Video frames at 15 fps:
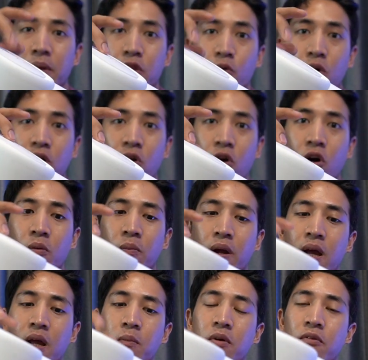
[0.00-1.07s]
เป็นตัวกรองไม่
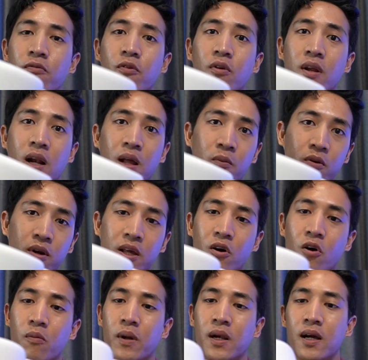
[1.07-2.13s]
ให้มีฝุ่นอะไรพวกนี้
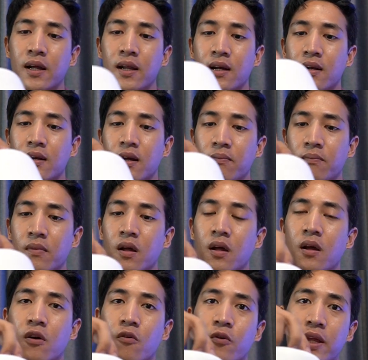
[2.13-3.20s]
ออกมาเลยนะครับ
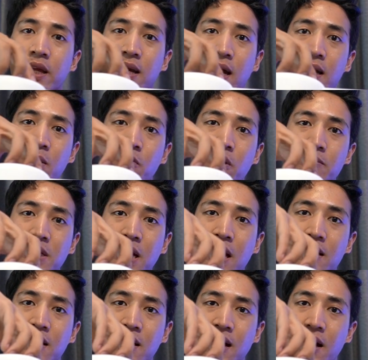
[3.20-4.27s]
วิธีการทำความสะอา
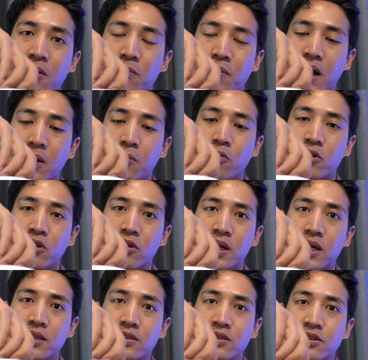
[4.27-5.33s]
ดก็ง่ายมากๆหมุนตรง
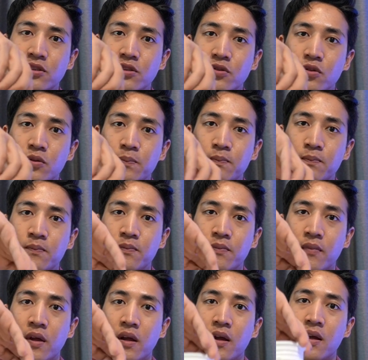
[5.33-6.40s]
นี้ชุบ
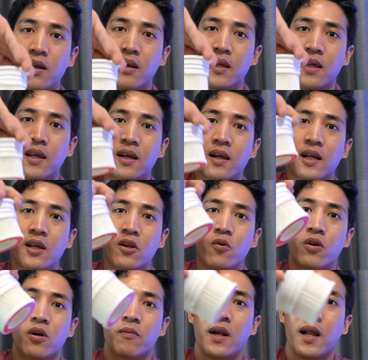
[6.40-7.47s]
นี่ก็จะห
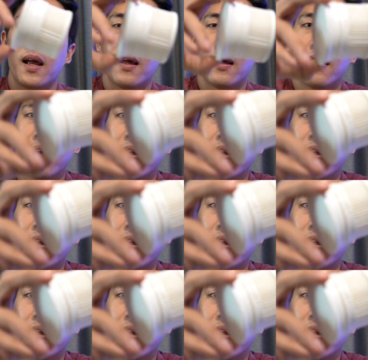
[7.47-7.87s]
ลุดออกมาแล้ว